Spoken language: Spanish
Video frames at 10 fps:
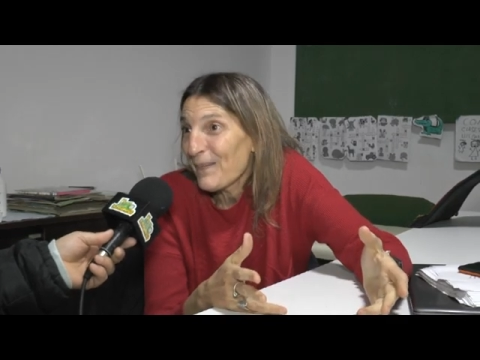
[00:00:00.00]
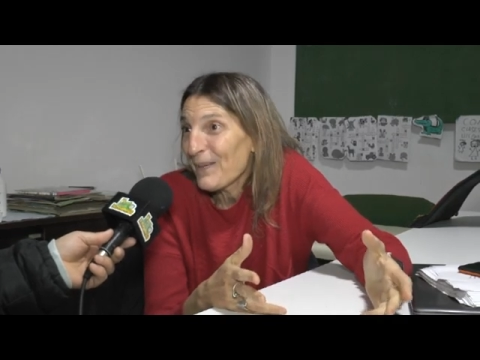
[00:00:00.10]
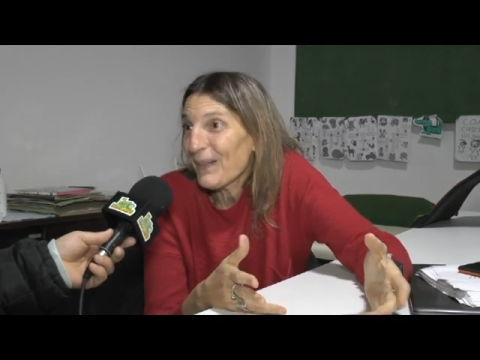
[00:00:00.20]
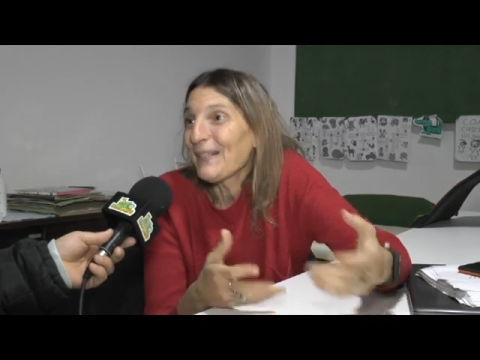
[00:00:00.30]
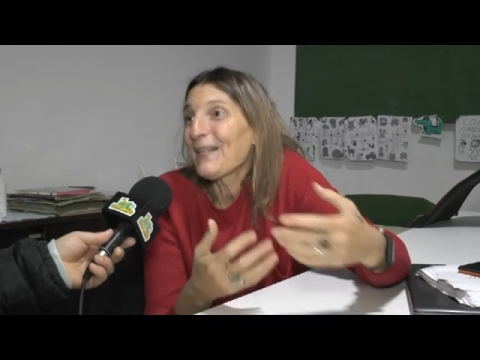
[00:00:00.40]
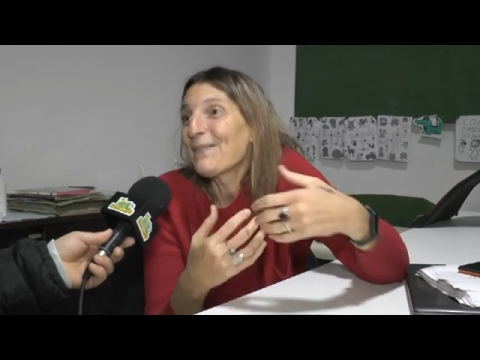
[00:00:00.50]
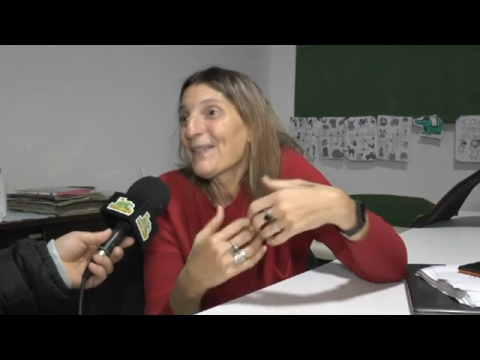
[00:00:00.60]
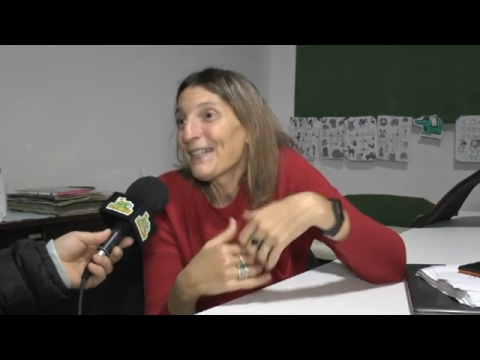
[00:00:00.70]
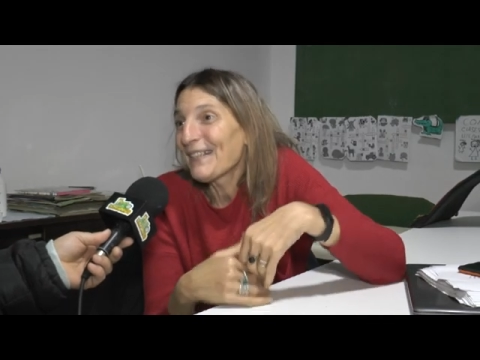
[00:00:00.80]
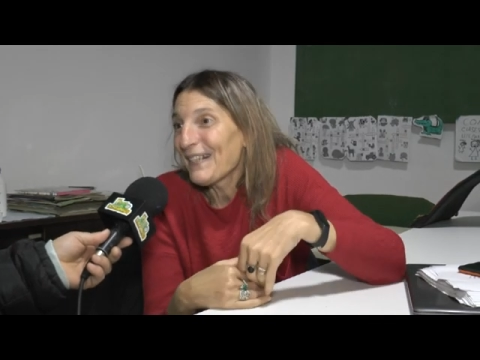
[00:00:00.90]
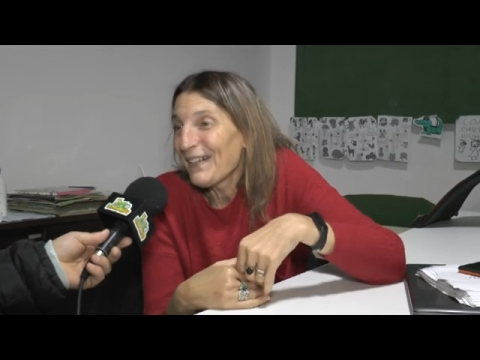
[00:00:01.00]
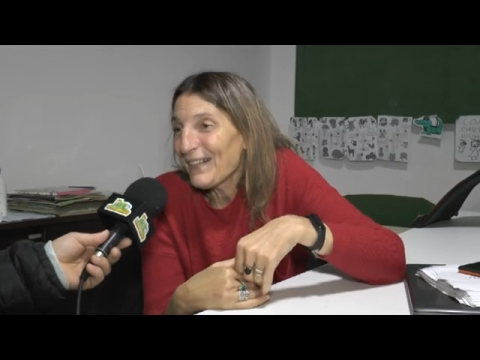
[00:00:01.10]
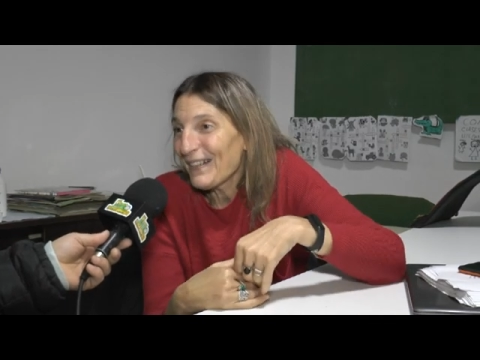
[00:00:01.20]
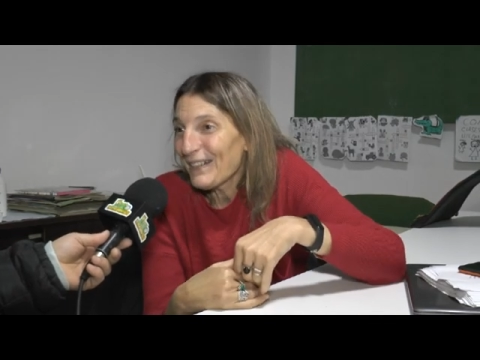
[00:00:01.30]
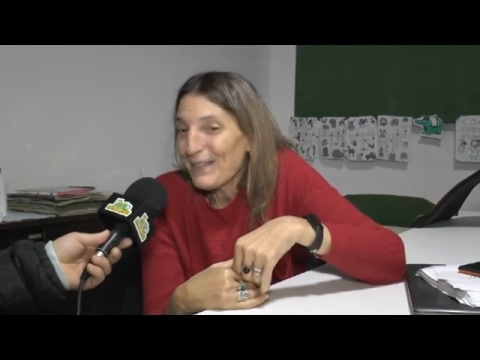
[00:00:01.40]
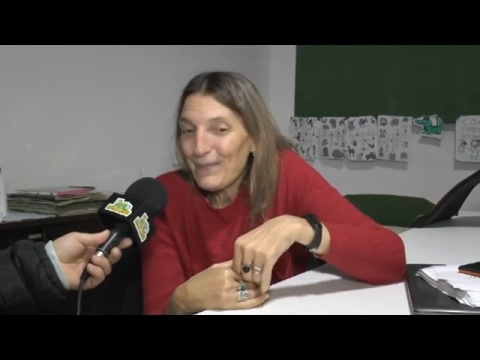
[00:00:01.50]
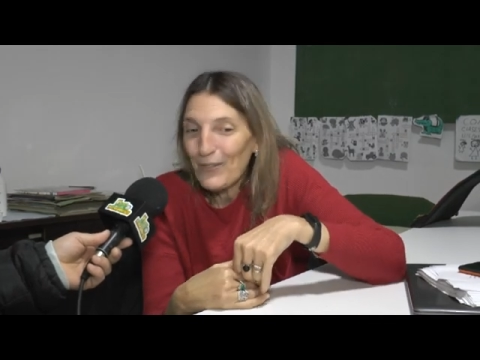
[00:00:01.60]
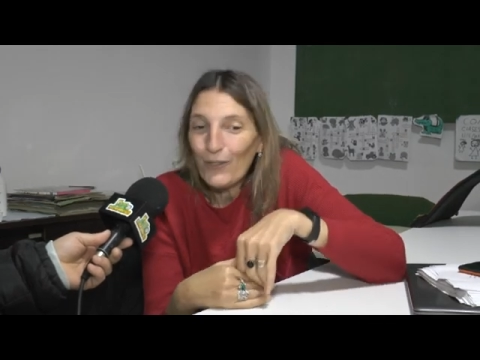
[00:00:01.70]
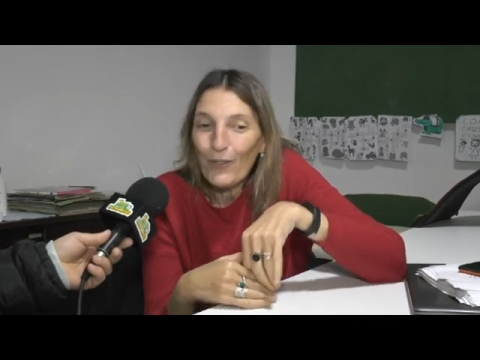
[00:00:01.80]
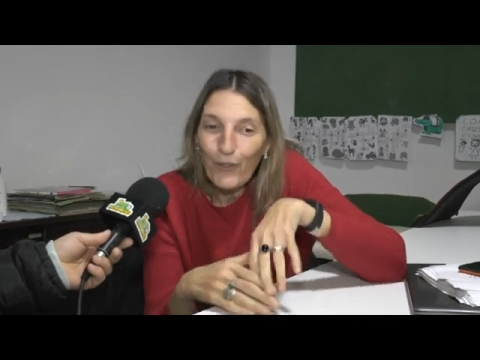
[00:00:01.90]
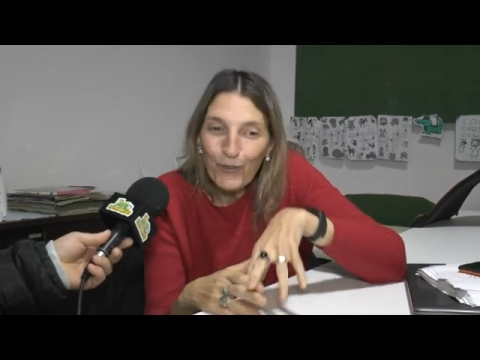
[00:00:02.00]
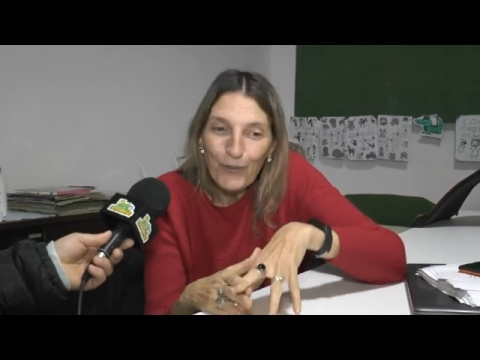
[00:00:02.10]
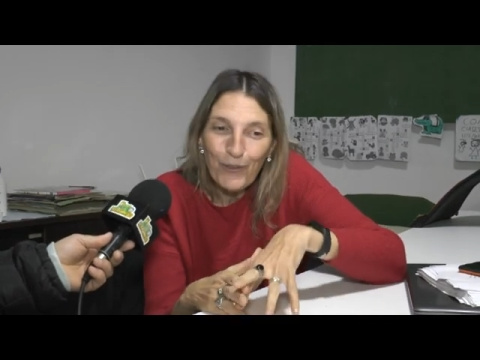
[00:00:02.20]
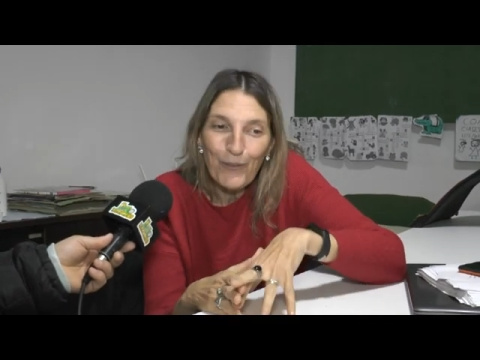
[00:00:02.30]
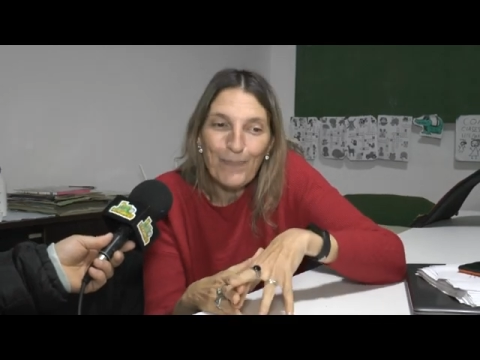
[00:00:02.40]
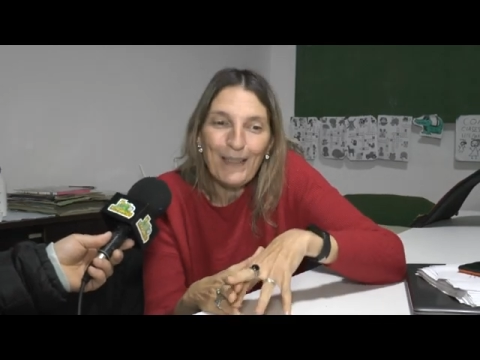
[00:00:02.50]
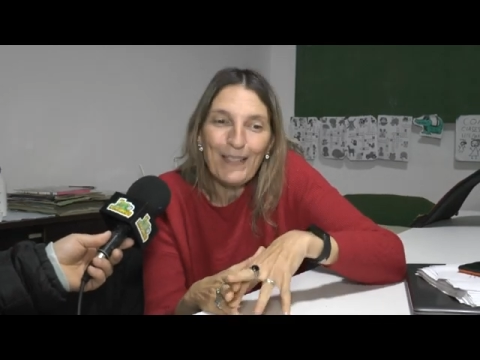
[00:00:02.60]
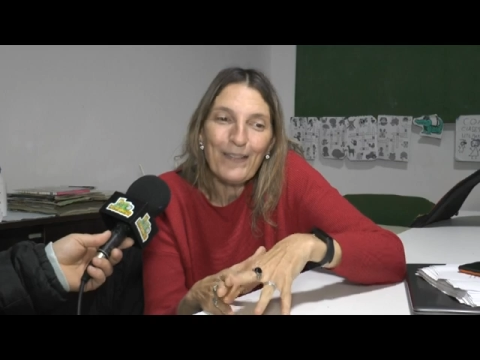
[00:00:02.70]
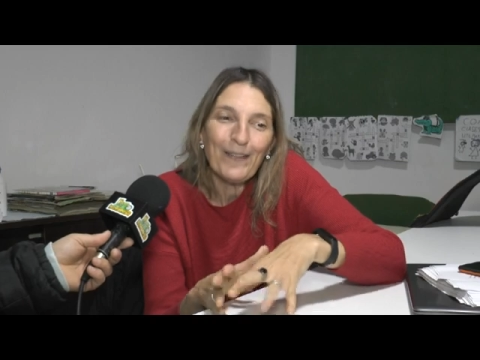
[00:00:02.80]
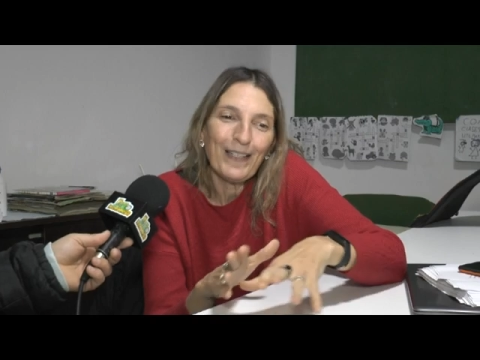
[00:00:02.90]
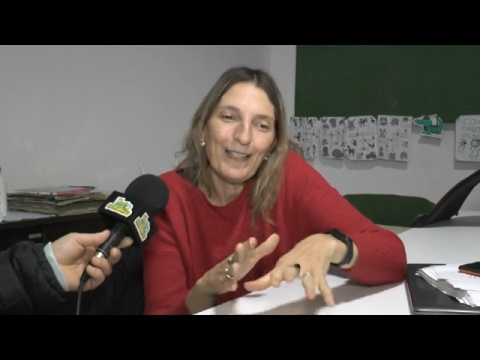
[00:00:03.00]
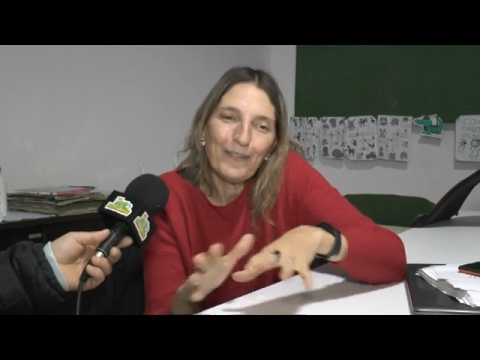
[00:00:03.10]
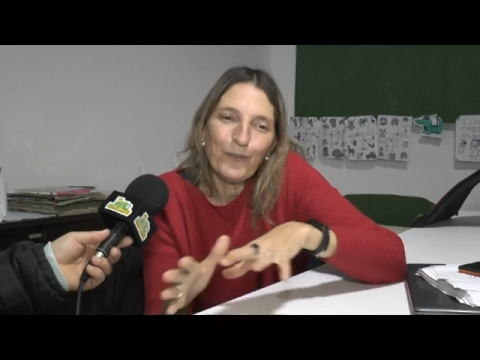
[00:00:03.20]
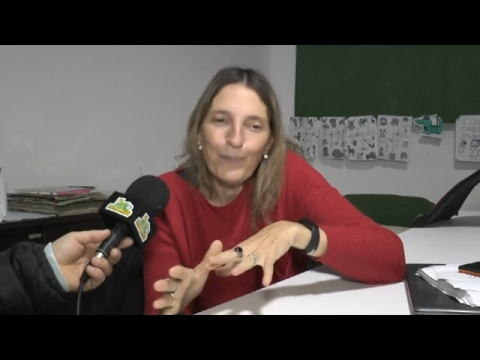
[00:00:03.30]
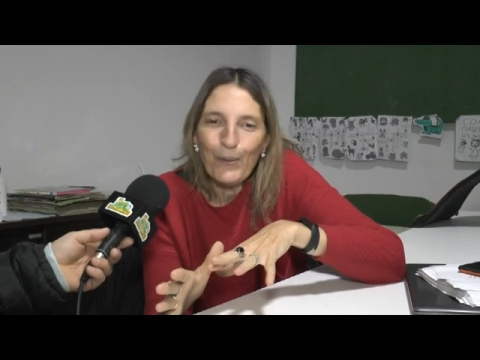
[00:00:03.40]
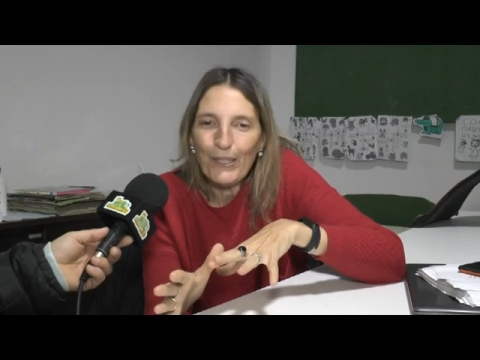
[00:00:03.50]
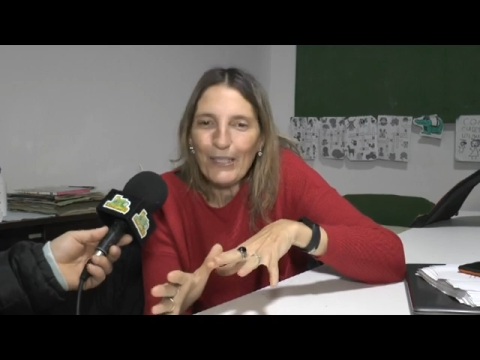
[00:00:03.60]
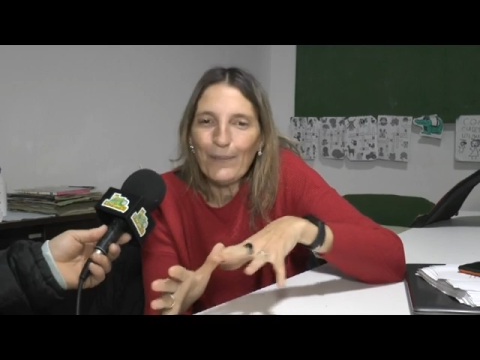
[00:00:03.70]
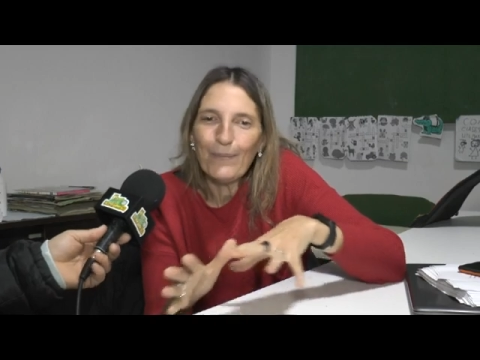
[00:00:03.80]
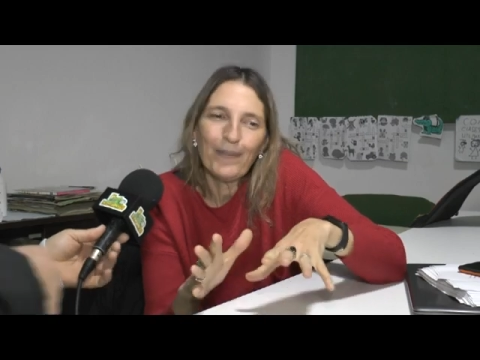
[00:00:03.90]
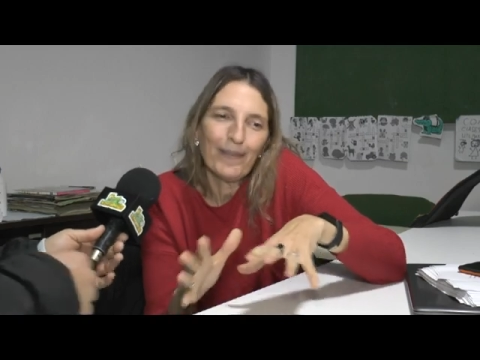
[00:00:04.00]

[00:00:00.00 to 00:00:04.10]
porque también ahora tenemos otro compañero que es un poquito